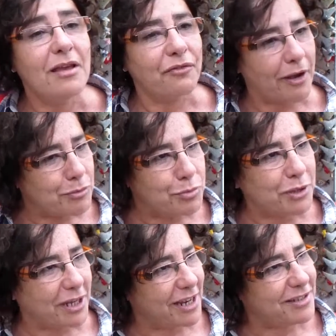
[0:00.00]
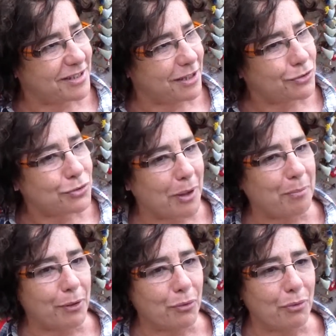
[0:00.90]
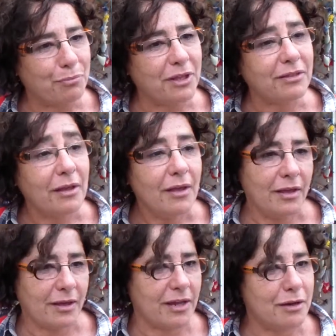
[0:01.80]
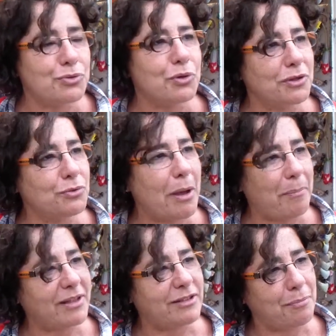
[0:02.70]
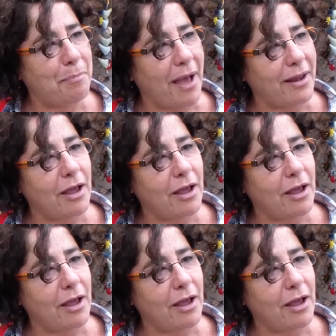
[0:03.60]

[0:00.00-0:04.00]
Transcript: Ficamos muito agradecidos, não é, pelo convite e queremos continuar a participar.